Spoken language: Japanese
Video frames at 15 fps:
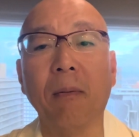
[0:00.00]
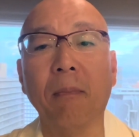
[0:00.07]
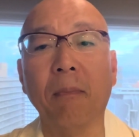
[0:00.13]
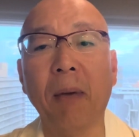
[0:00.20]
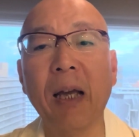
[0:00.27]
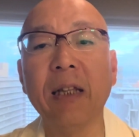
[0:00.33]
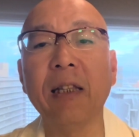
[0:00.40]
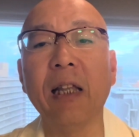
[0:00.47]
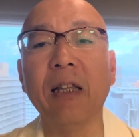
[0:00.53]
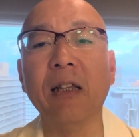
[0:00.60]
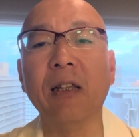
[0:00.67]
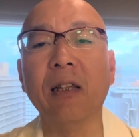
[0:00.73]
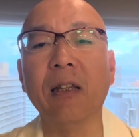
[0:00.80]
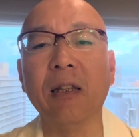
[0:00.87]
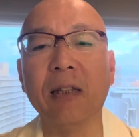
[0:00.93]

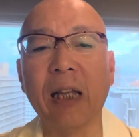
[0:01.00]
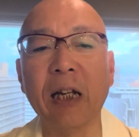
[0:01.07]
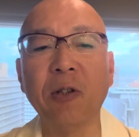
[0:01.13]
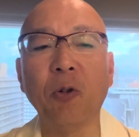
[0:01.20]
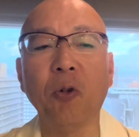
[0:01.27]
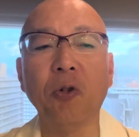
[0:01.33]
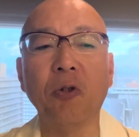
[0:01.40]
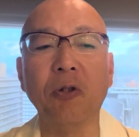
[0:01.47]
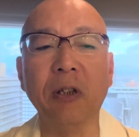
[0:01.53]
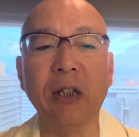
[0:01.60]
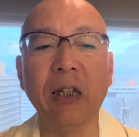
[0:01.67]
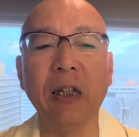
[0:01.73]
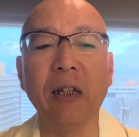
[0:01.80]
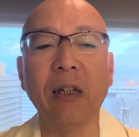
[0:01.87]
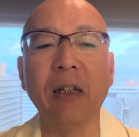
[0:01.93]
バイデン大統領
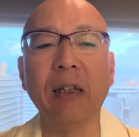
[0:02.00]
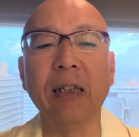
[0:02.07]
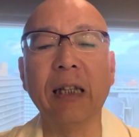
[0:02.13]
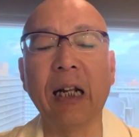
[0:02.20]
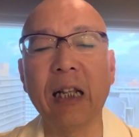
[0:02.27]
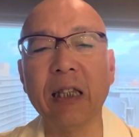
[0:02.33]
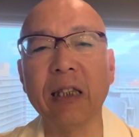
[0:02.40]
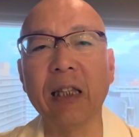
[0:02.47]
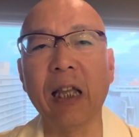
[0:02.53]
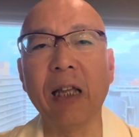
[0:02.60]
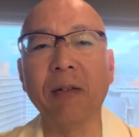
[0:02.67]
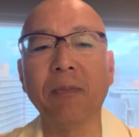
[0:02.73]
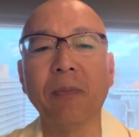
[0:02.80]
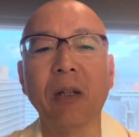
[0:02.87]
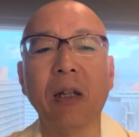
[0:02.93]
に倣っ
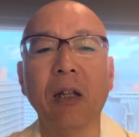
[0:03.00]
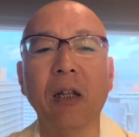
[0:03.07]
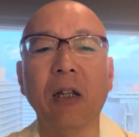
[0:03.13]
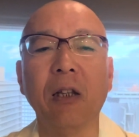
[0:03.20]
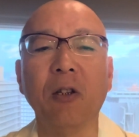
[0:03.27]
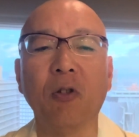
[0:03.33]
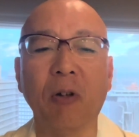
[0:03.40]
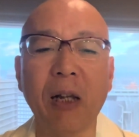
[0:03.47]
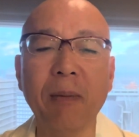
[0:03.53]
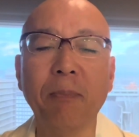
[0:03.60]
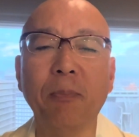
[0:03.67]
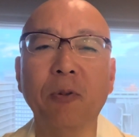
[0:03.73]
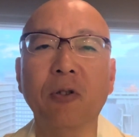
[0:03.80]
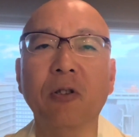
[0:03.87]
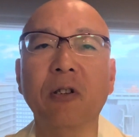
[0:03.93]
て
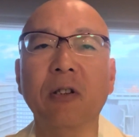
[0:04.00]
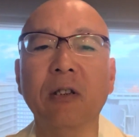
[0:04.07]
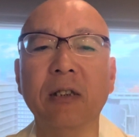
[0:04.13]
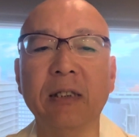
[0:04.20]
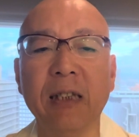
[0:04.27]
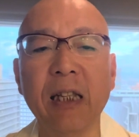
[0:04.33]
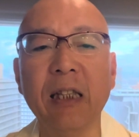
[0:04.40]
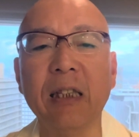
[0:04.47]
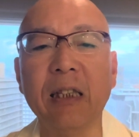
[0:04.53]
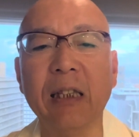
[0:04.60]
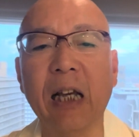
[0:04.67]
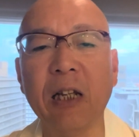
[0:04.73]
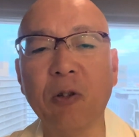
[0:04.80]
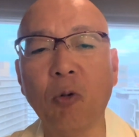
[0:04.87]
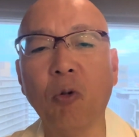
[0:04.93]
トランプ前
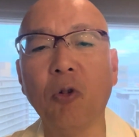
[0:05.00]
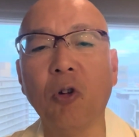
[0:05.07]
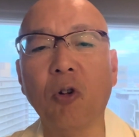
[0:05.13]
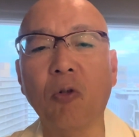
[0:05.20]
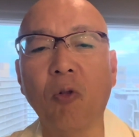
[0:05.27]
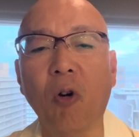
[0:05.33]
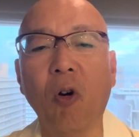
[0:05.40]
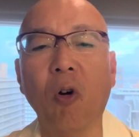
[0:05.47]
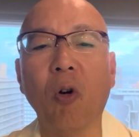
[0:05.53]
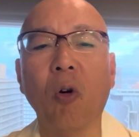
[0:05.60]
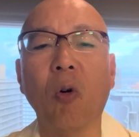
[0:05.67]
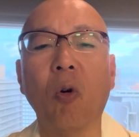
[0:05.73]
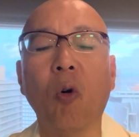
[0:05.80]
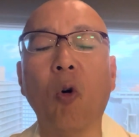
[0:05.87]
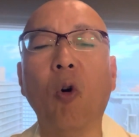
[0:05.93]
大統領を
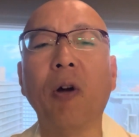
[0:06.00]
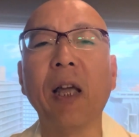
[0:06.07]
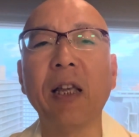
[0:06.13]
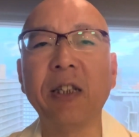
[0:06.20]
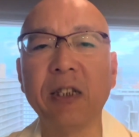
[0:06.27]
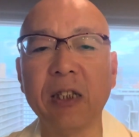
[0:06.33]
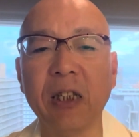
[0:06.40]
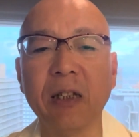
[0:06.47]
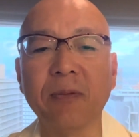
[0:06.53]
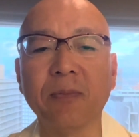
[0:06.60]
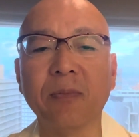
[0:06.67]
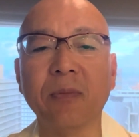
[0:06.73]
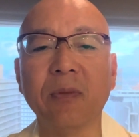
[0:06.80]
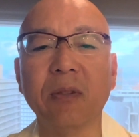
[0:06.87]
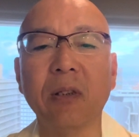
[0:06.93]
攻撃し
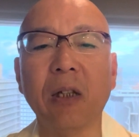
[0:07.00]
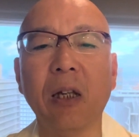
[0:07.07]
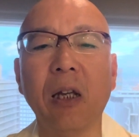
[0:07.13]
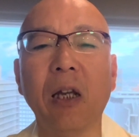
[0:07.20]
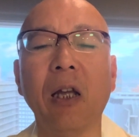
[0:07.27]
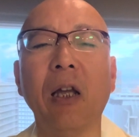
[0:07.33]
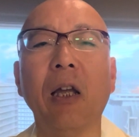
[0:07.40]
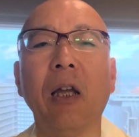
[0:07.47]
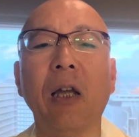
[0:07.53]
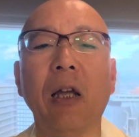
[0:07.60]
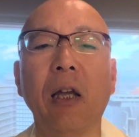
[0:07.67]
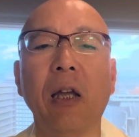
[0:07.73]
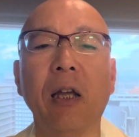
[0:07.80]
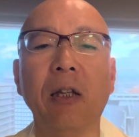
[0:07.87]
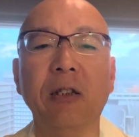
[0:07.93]

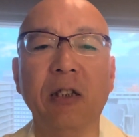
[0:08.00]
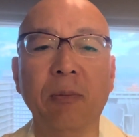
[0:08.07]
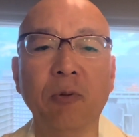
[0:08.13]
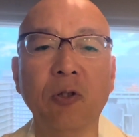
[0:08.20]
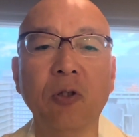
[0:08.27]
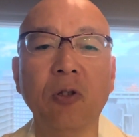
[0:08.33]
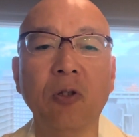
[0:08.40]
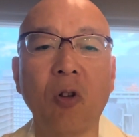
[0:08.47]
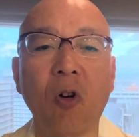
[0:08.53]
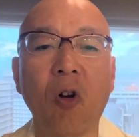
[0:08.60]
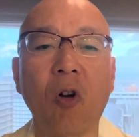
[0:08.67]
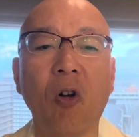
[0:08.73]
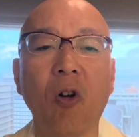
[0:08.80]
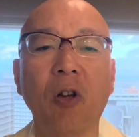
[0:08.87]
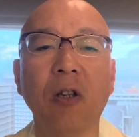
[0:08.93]
自分
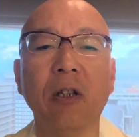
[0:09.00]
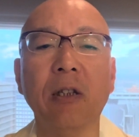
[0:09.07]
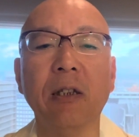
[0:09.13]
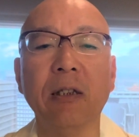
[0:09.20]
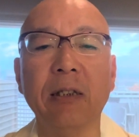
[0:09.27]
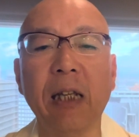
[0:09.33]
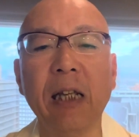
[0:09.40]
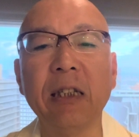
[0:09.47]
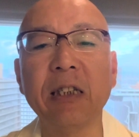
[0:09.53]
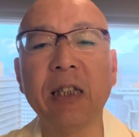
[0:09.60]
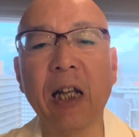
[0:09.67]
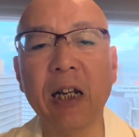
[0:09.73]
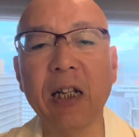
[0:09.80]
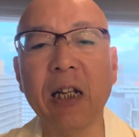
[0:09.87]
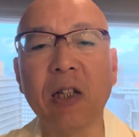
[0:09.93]
の政治
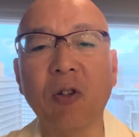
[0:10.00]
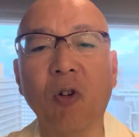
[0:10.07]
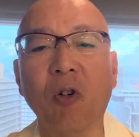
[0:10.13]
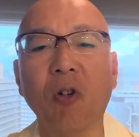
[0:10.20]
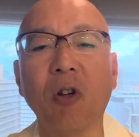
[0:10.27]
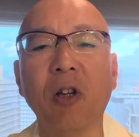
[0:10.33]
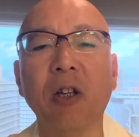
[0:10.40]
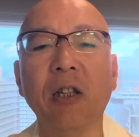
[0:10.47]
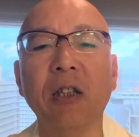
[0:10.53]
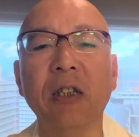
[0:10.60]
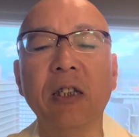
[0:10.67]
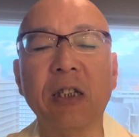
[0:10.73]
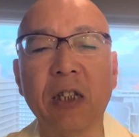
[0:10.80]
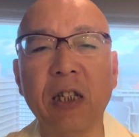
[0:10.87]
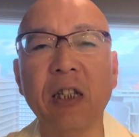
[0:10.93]
キャリアの
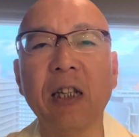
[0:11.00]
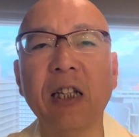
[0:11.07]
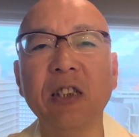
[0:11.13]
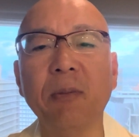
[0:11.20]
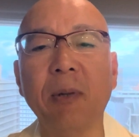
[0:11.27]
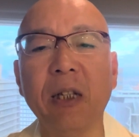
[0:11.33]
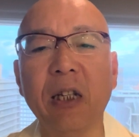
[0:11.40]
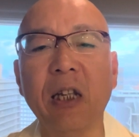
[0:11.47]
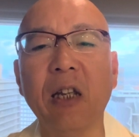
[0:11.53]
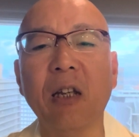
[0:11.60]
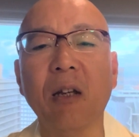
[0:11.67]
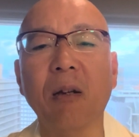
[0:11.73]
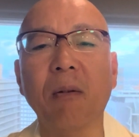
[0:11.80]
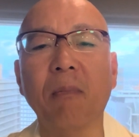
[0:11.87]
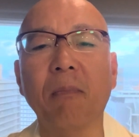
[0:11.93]
資金集めに
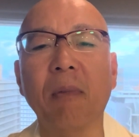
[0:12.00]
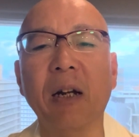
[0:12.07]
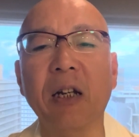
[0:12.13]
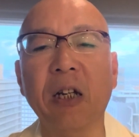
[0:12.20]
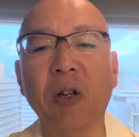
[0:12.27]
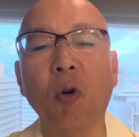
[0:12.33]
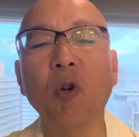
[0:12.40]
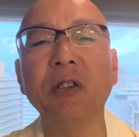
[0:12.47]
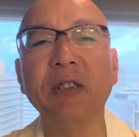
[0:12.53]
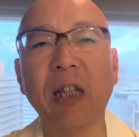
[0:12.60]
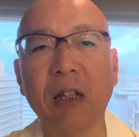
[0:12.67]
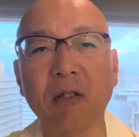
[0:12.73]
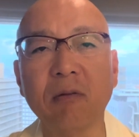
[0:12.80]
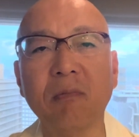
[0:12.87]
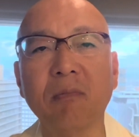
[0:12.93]
利用して
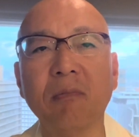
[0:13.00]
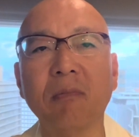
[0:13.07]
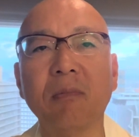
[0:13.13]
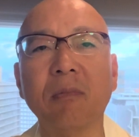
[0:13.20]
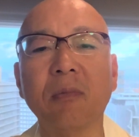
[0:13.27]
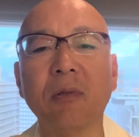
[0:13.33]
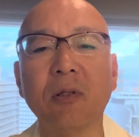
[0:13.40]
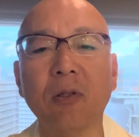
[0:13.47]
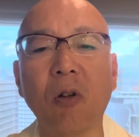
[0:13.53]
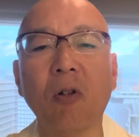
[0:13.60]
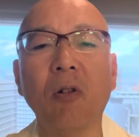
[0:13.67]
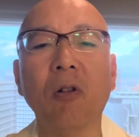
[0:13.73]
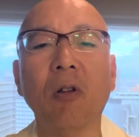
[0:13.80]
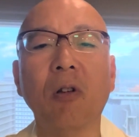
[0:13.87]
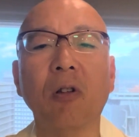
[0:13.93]
いる
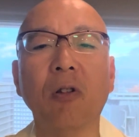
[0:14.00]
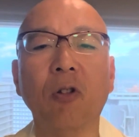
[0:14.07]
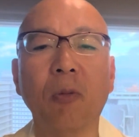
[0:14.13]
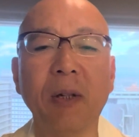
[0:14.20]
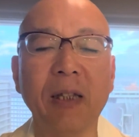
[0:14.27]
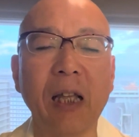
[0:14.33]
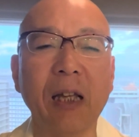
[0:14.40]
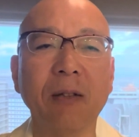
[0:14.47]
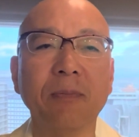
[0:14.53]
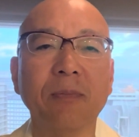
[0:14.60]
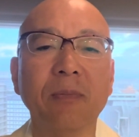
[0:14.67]
と述べて